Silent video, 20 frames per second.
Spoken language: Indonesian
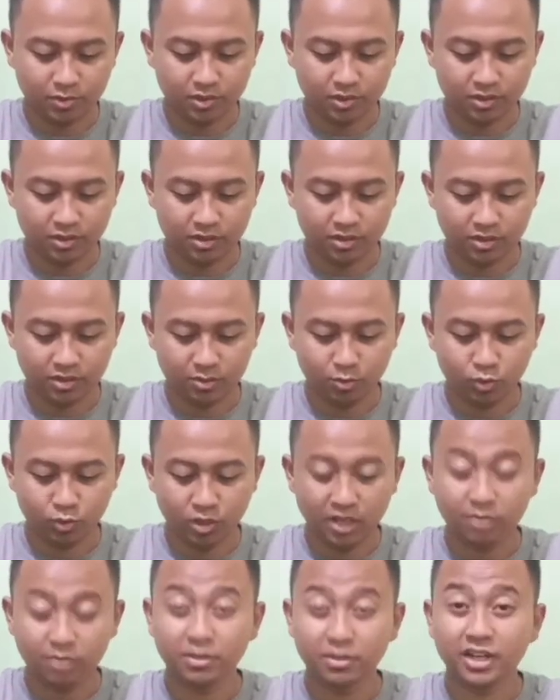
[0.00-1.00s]
uh,
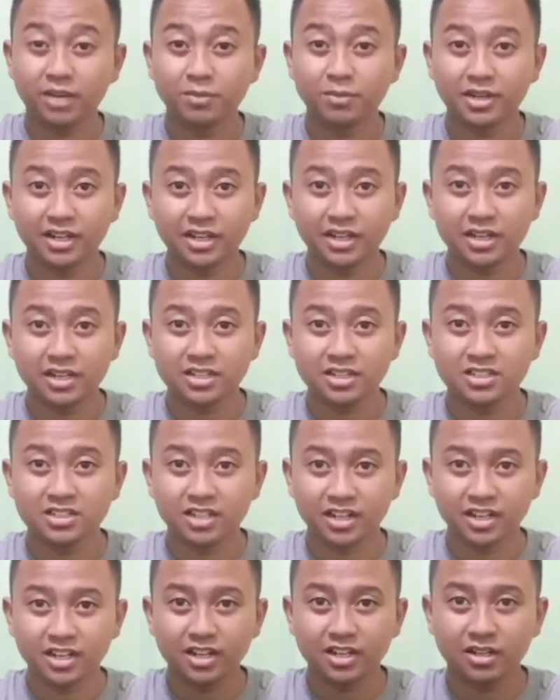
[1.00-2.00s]
buat bagaimana
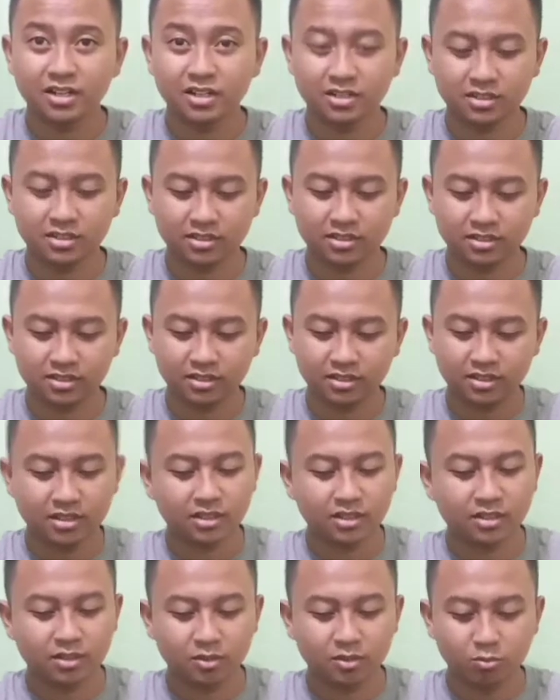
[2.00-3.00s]
cara
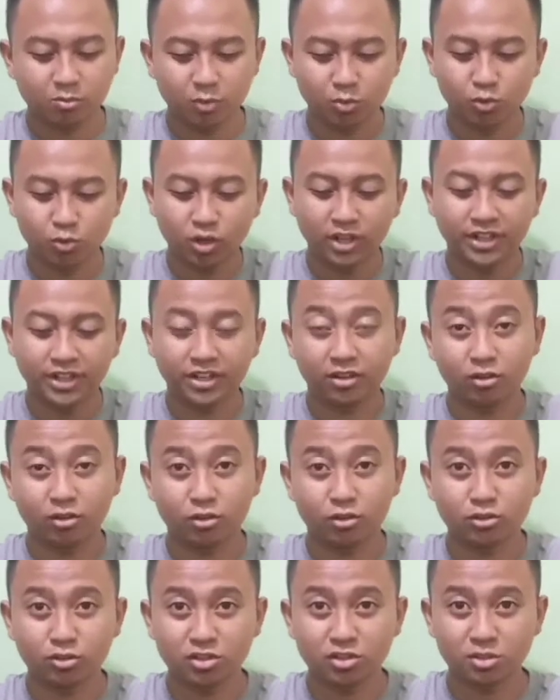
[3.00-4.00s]
membuat
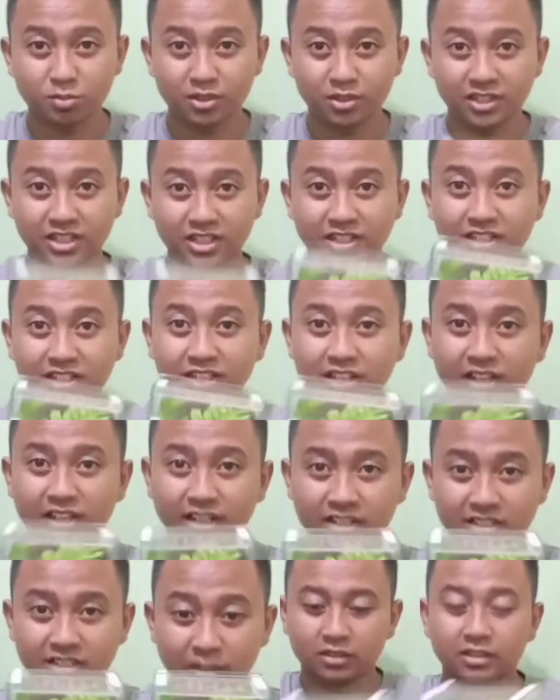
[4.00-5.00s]
enclosure seperti ini ya
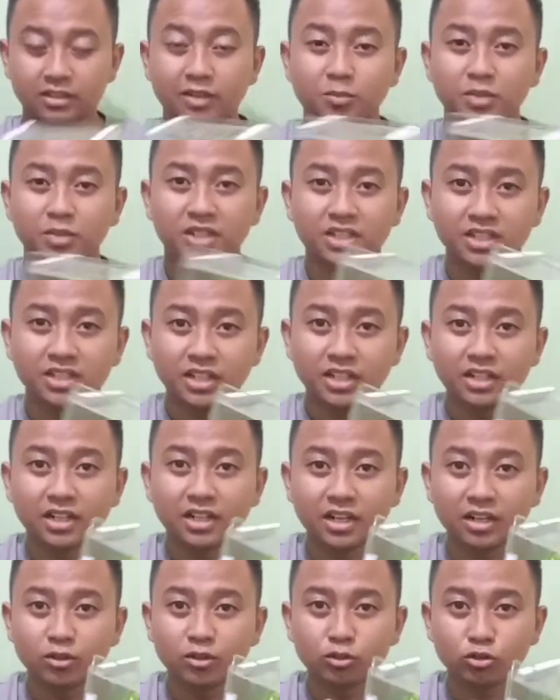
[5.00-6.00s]
guys. Tapi, tapi ini
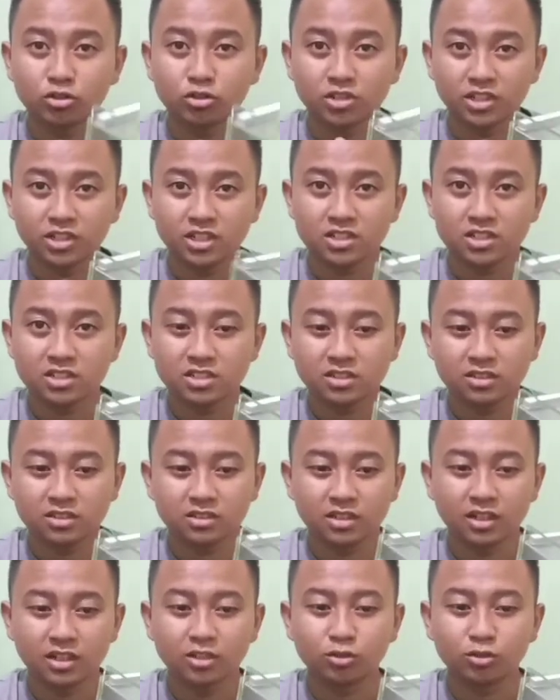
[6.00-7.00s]
adalah untuk jenis
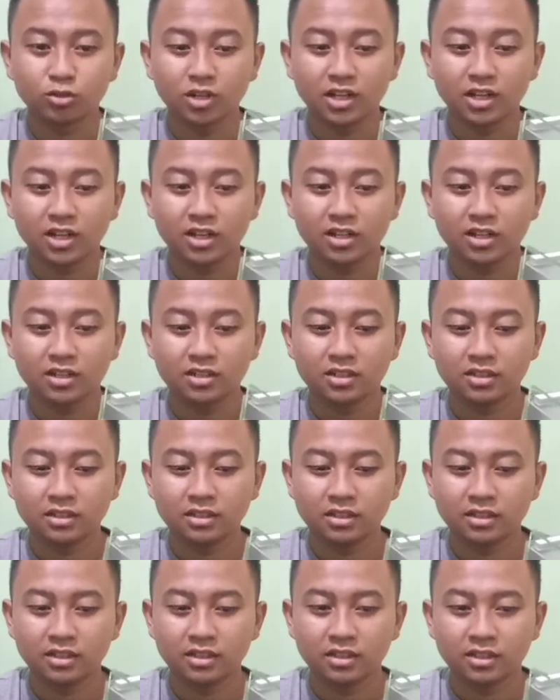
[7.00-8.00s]
tarantula
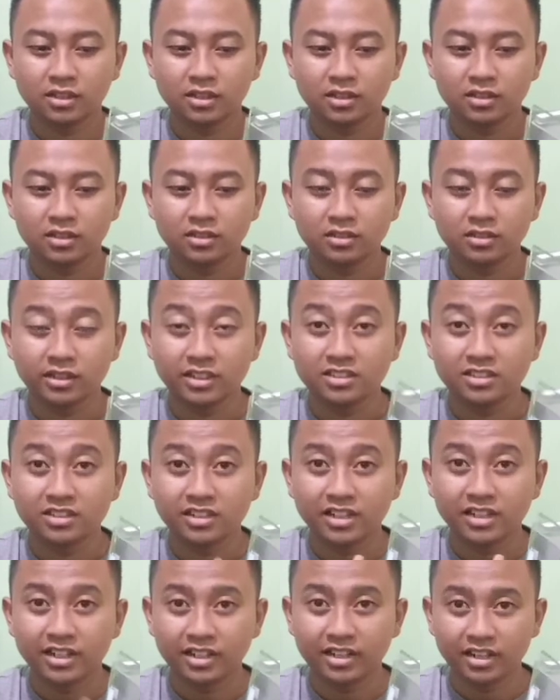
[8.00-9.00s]

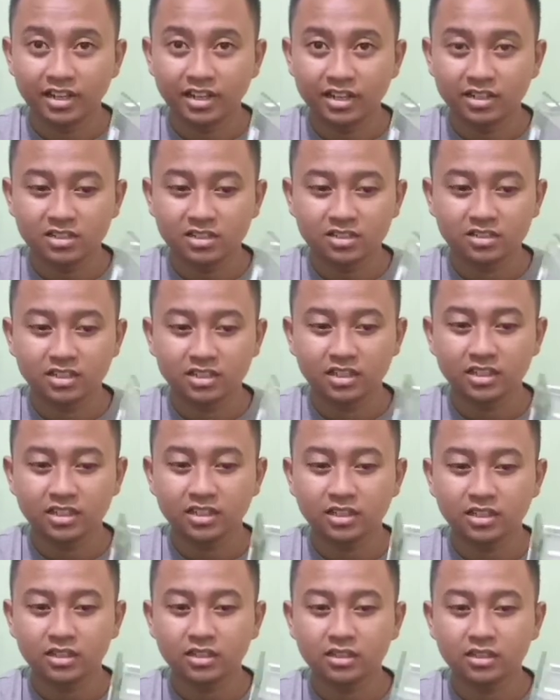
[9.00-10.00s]
terestrial ya guys.
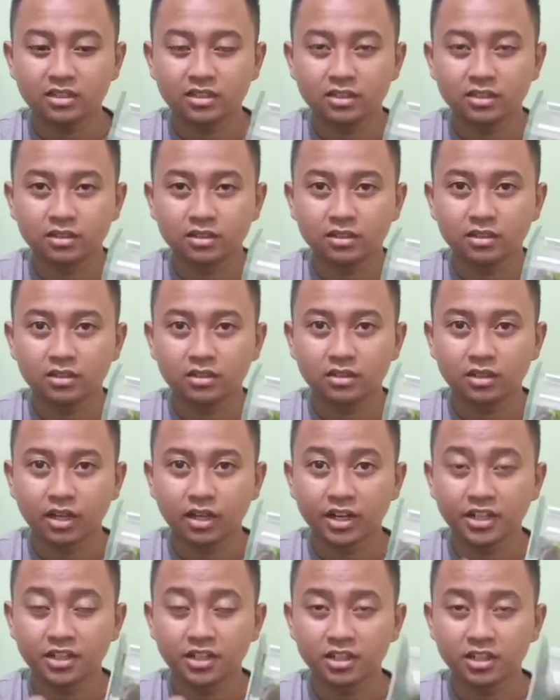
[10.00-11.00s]
Jadi uh,
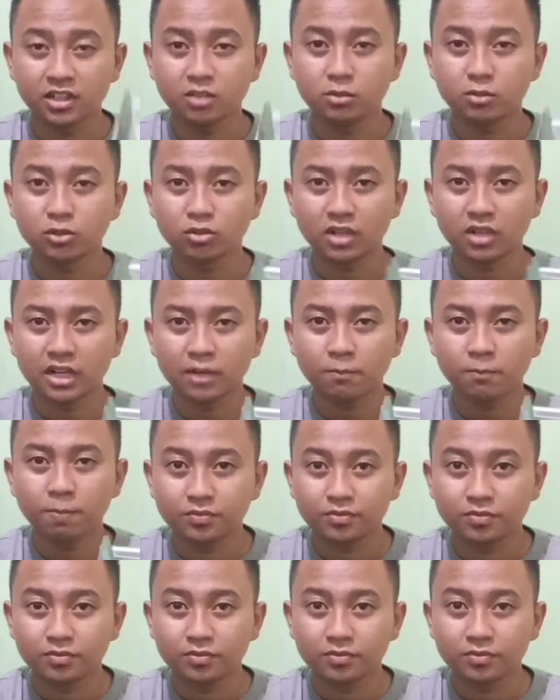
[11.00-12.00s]
hari ini kebetulan
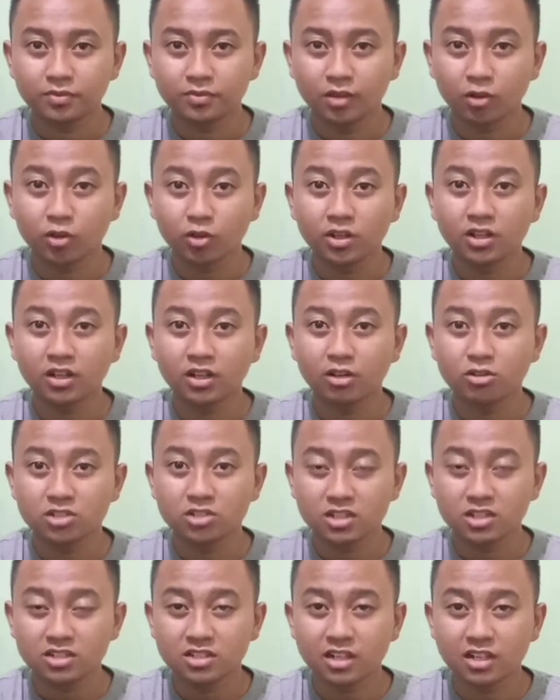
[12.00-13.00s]
aku ingin
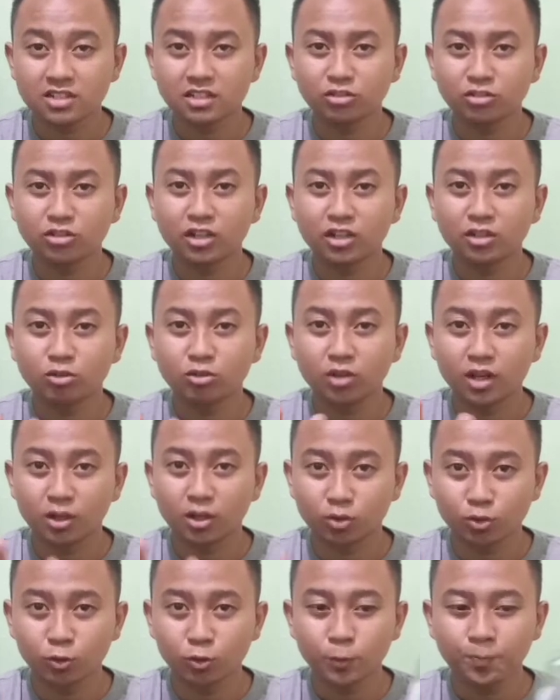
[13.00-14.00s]
rehousing salah satu tarantula
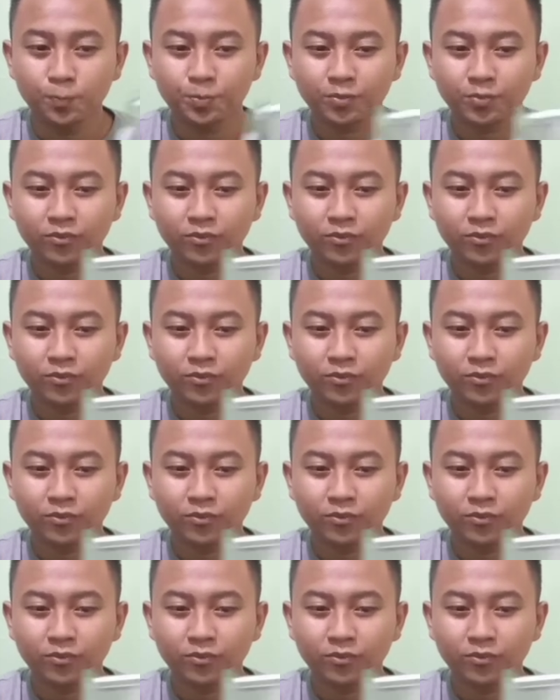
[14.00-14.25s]
aku